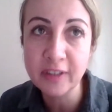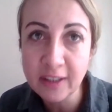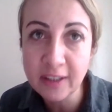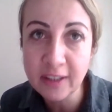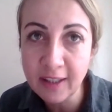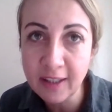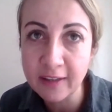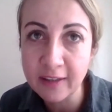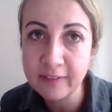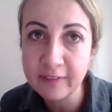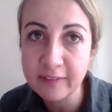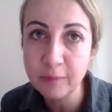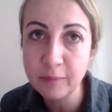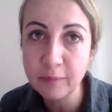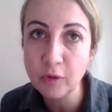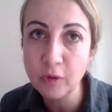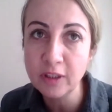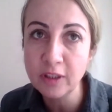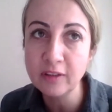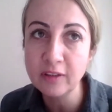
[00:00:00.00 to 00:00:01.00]

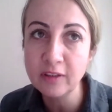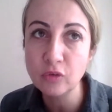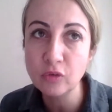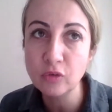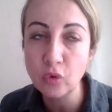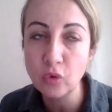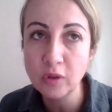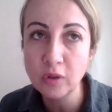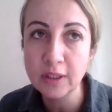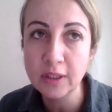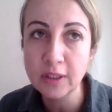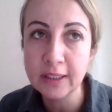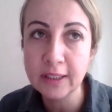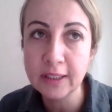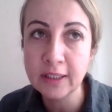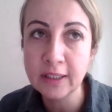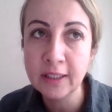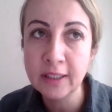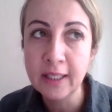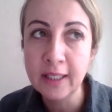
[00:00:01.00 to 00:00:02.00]
fakirlerse böyle çok
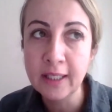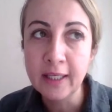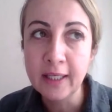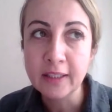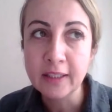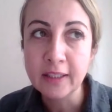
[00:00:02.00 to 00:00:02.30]
e,